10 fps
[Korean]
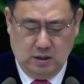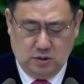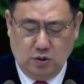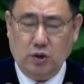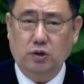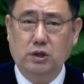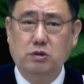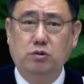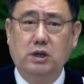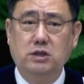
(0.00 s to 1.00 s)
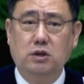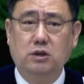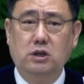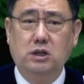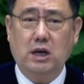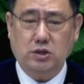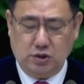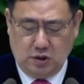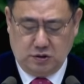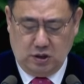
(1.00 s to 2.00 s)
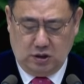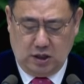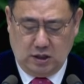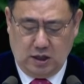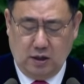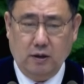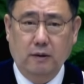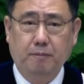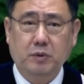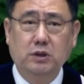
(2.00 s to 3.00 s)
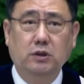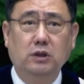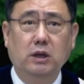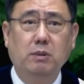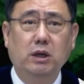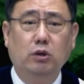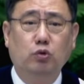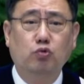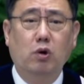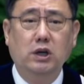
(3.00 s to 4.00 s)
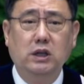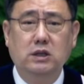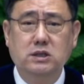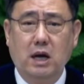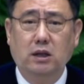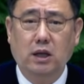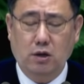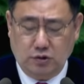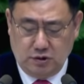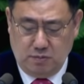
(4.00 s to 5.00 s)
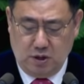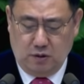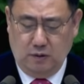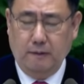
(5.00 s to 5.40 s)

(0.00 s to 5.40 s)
성경은 예수께서 그를 찾으셨을 때에 그는 이미 누워 있는 상태였으며